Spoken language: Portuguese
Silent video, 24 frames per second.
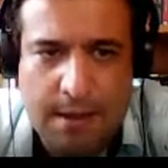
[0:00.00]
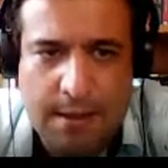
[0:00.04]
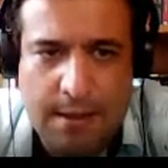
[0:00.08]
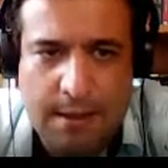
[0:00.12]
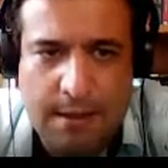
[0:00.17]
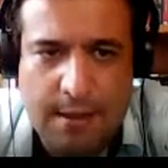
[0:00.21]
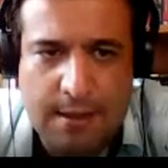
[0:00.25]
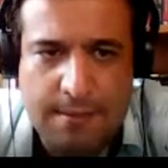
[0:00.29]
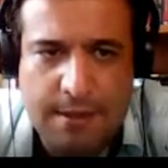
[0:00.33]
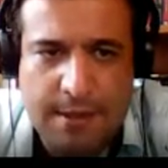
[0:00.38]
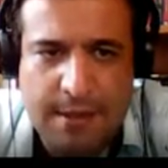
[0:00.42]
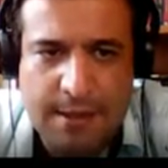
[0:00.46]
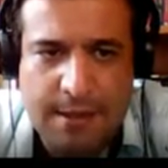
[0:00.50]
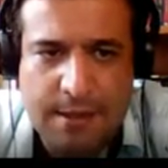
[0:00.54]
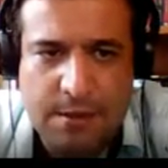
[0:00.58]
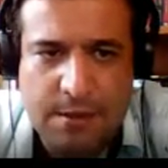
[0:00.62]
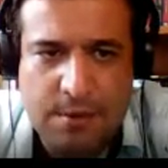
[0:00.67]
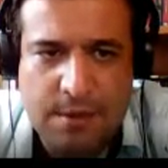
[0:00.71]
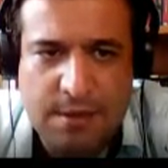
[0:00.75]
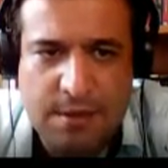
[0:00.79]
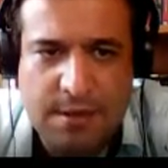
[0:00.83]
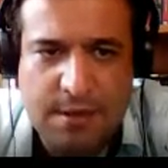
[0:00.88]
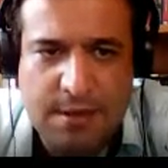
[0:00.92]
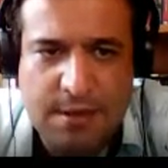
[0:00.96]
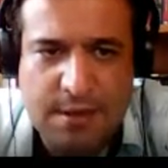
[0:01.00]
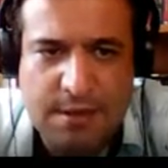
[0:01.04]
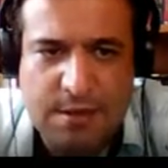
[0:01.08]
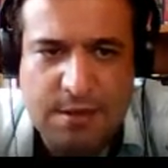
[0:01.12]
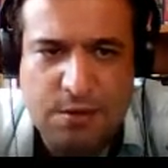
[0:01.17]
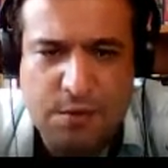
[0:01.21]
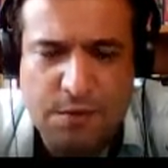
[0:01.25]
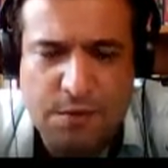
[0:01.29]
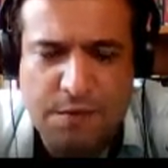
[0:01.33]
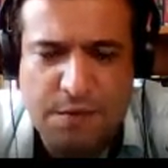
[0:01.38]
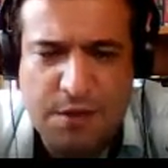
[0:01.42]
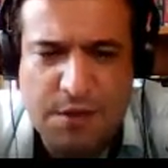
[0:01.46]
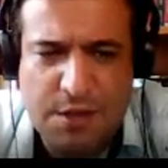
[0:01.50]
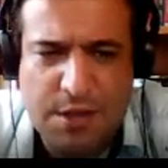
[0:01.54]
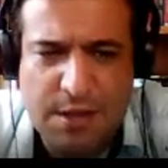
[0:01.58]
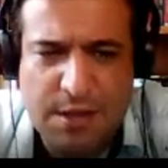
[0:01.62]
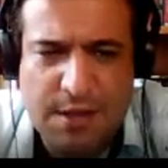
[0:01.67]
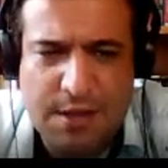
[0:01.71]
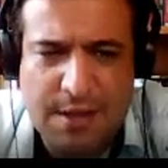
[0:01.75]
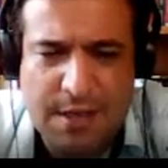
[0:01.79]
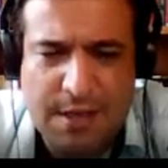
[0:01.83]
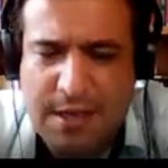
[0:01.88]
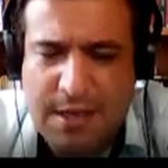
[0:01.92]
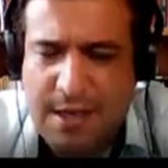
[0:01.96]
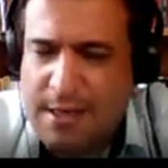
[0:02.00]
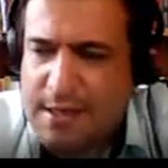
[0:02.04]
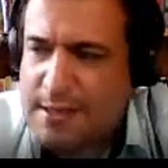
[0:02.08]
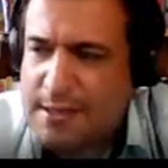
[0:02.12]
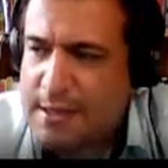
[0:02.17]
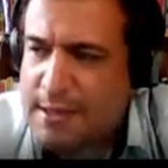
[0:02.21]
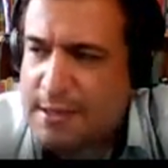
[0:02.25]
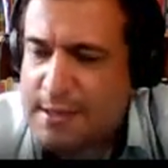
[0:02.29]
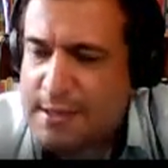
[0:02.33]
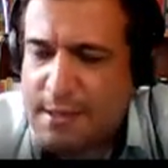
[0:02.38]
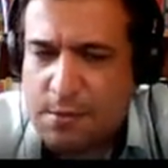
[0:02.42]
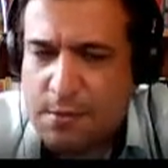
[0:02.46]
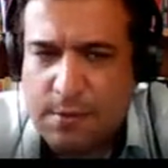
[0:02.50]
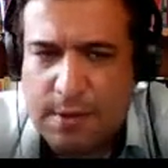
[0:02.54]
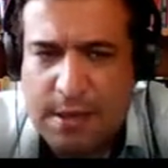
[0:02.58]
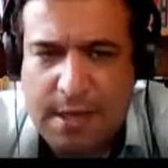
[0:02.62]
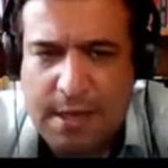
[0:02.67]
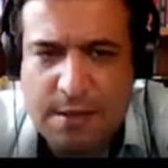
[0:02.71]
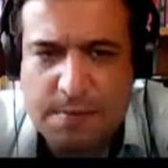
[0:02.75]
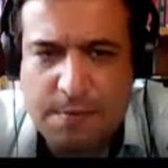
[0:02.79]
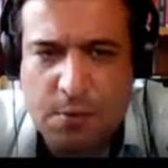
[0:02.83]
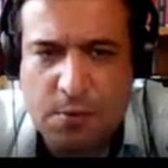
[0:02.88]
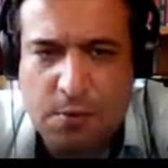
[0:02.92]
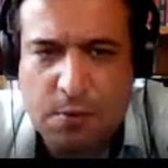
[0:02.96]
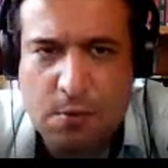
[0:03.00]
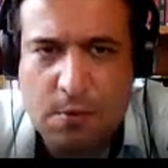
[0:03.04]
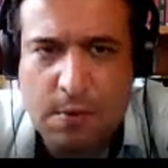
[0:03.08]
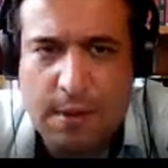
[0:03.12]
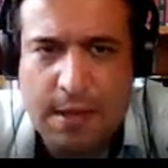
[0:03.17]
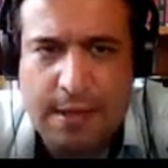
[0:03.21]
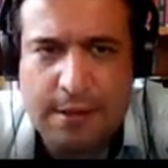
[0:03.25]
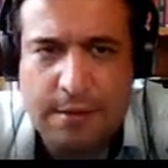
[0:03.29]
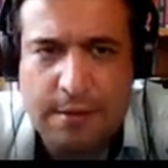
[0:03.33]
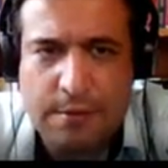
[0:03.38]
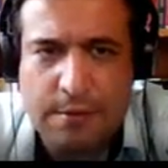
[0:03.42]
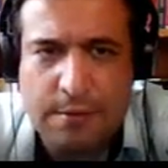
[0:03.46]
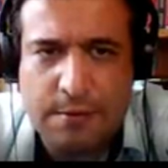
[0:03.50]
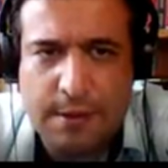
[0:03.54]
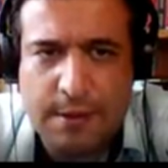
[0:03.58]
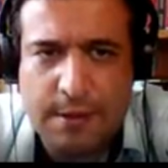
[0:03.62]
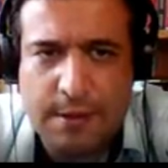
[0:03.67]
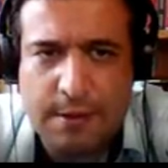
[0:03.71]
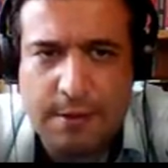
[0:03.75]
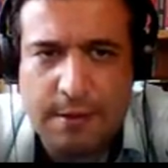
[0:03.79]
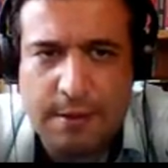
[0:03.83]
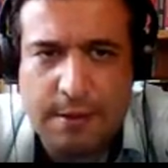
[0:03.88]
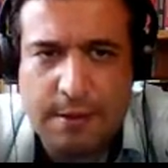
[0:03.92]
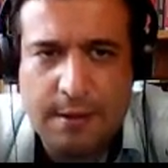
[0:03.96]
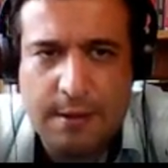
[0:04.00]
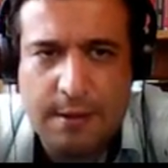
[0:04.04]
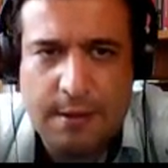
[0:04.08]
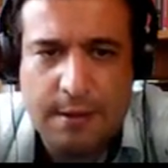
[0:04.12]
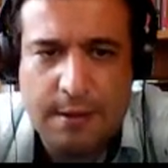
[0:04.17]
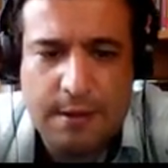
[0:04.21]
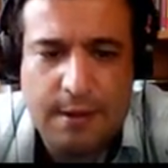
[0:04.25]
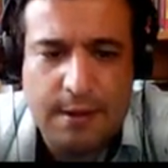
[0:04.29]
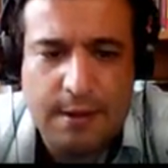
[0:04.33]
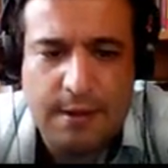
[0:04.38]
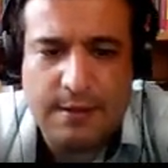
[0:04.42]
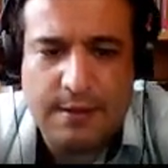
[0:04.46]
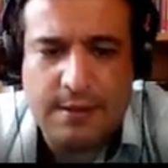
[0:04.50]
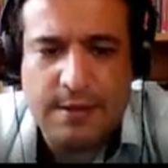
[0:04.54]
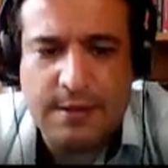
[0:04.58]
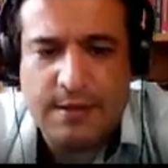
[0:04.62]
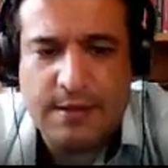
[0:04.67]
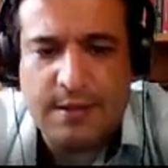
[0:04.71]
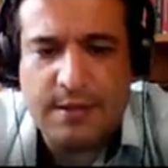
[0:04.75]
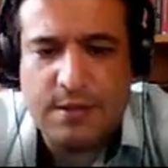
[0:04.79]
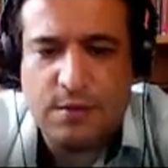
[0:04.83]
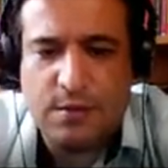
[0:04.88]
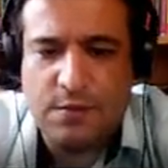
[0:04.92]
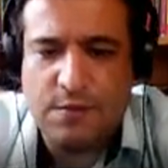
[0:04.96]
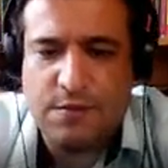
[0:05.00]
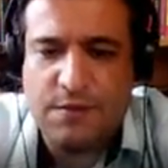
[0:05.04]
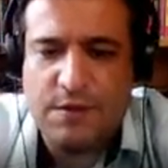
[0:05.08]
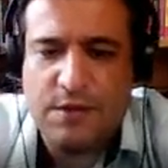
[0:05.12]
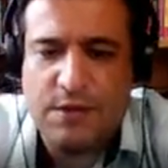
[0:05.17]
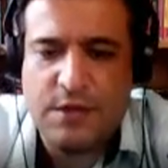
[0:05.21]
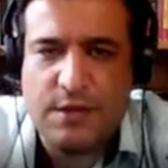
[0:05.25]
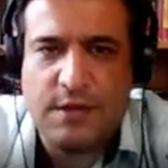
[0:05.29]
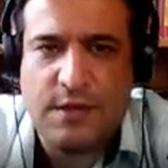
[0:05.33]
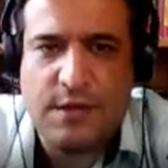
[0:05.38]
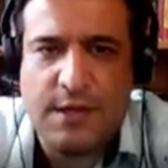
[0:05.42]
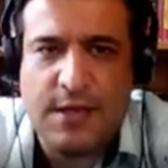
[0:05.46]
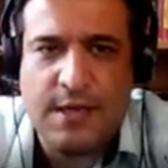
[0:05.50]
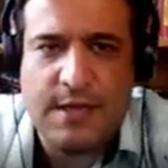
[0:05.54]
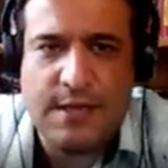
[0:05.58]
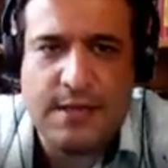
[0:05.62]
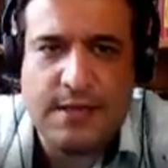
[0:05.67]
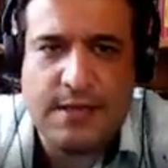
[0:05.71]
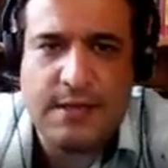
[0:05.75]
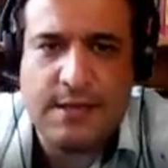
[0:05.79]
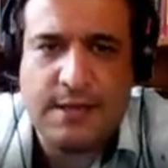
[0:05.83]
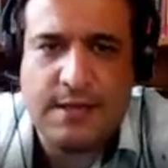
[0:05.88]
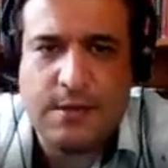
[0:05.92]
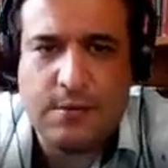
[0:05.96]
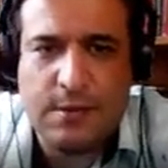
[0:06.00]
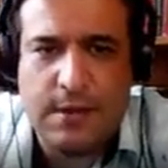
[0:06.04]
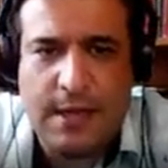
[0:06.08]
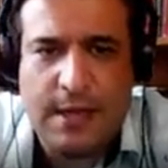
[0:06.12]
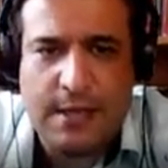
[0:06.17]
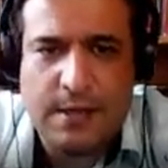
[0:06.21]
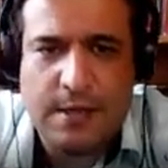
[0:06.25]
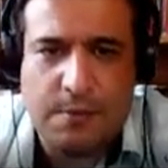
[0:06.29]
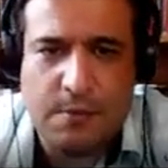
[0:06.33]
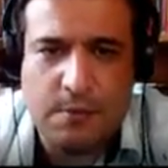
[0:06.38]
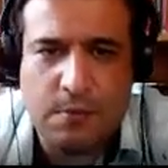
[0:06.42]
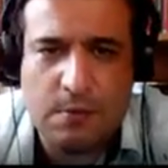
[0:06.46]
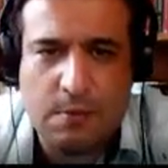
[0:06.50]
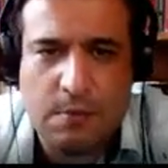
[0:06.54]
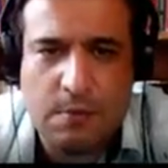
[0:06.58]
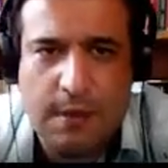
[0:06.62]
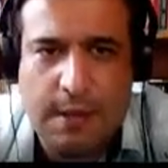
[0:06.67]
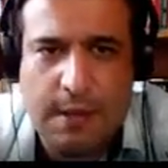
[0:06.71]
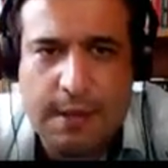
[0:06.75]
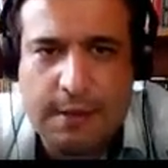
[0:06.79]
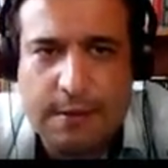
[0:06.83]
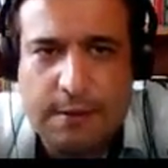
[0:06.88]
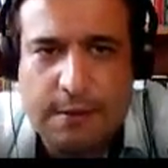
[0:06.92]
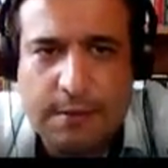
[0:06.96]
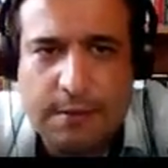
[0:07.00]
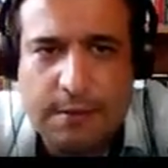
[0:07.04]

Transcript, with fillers: aqui, gabarito, exercício 23, sessão 10.4, né? Exercício 23, sessão 10.4.